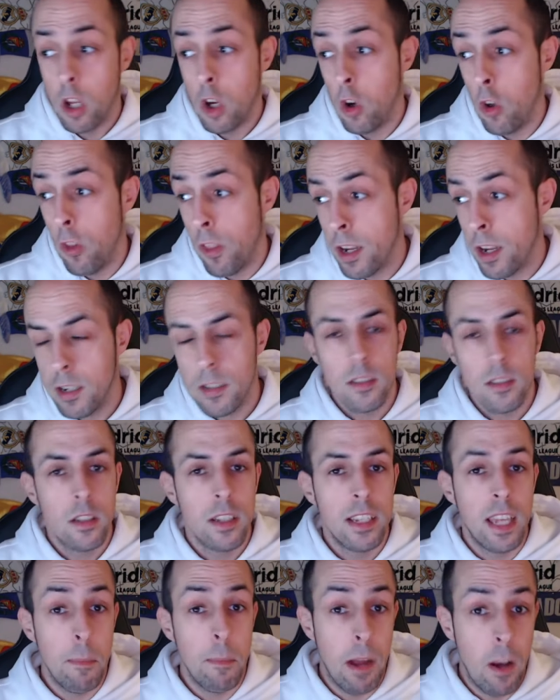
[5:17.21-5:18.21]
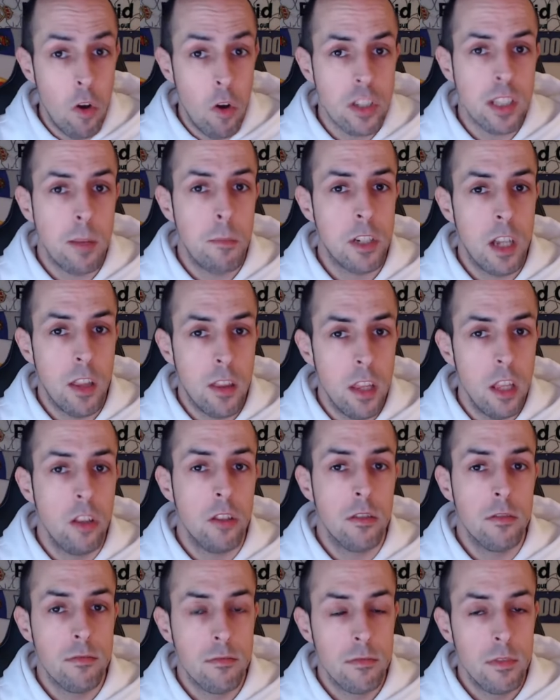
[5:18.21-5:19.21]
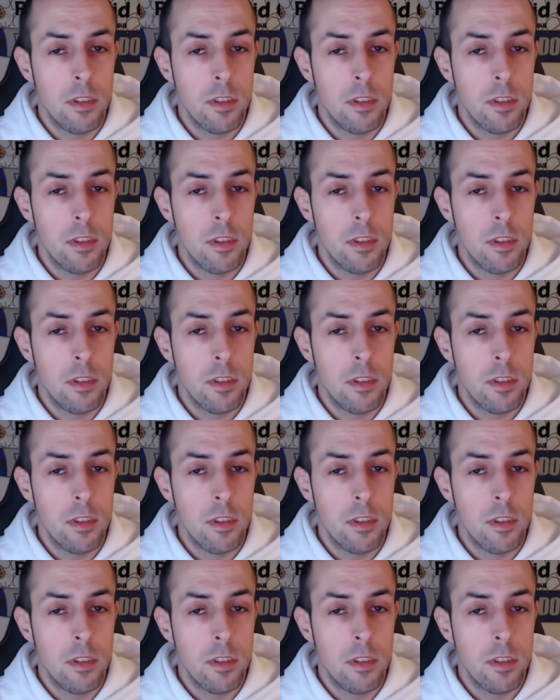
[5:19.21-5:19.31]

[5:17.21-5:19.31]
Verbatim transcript: joder, qué mal lo estamos haciendo.